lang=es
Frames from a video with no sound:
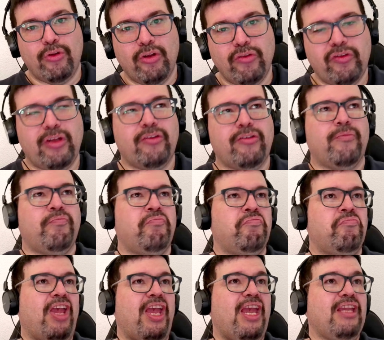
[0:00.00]
Entonces,
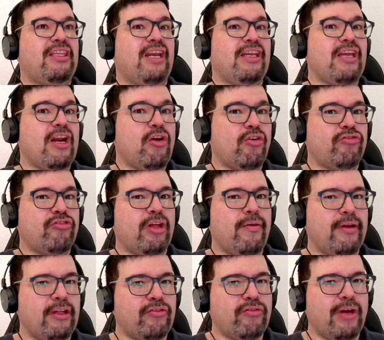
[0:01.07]
extrañar cosas de
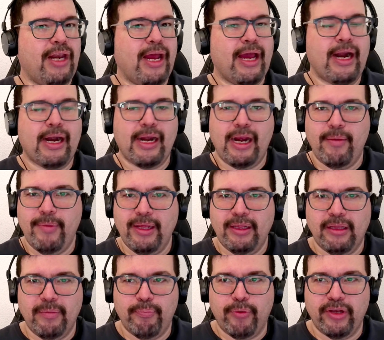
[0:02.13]
Venezuela,
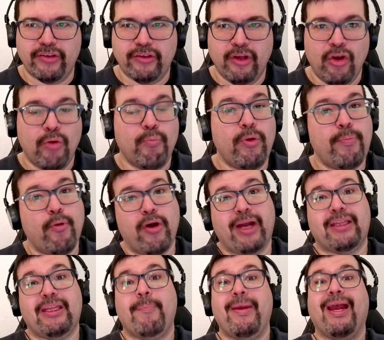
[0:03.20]
realmente, pues muy
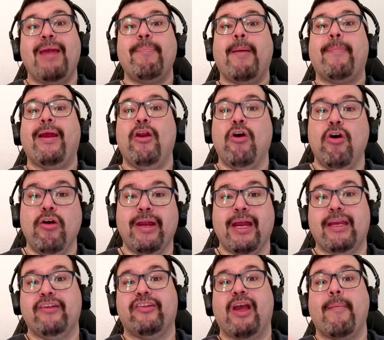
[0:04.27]
pocas. También hay papelón, que
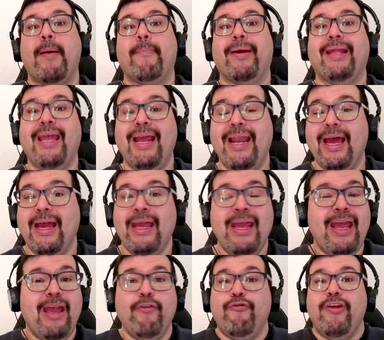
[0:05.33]
aquí se llama panela,
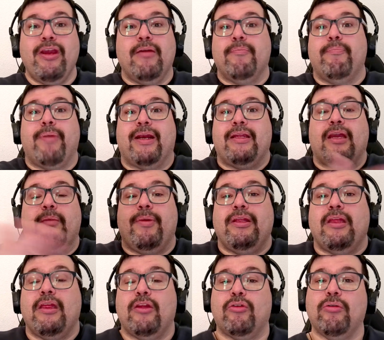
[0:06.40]
en fin,
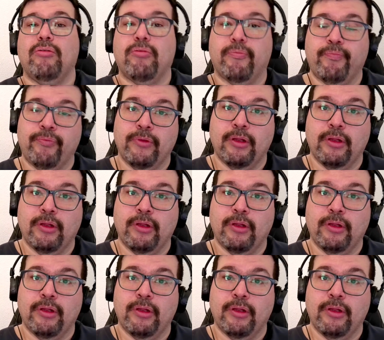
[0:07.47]
prácticamente de todo.